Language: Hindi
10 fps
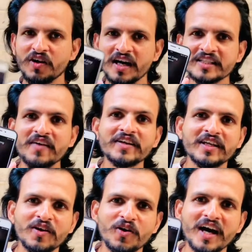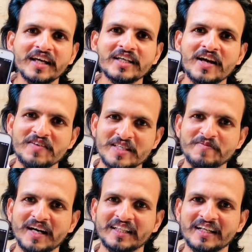तो यार जावेद की कॉल आ रही है जावेद से
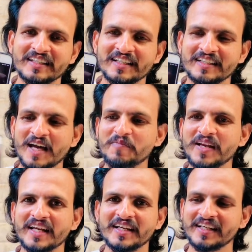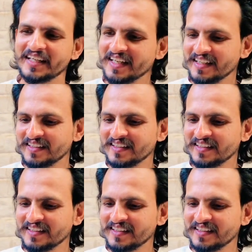बात करते हैं क्या प्लान है ठीक है